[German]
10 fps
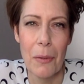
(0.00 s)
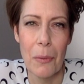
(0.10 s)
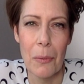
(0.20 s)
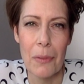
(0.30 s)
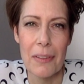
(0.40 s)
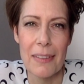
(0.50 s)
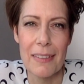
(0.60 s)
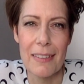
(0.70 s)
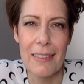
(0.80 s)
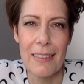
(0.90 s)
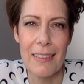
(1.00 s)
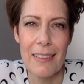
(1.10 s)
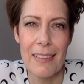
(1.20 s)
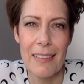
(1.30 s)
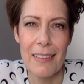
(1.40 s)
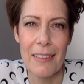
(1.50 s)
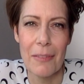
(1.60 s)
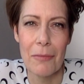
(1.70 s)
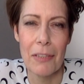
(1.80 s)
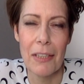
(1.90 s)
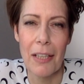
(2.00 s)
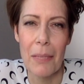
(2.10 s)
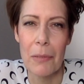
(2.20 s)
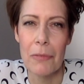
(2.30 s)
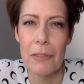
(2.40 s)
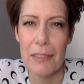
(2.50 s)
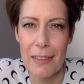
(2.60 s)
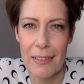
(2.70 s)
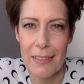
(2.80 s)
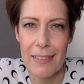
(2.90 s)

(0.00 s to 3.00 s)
Und wie nach einem Gewitter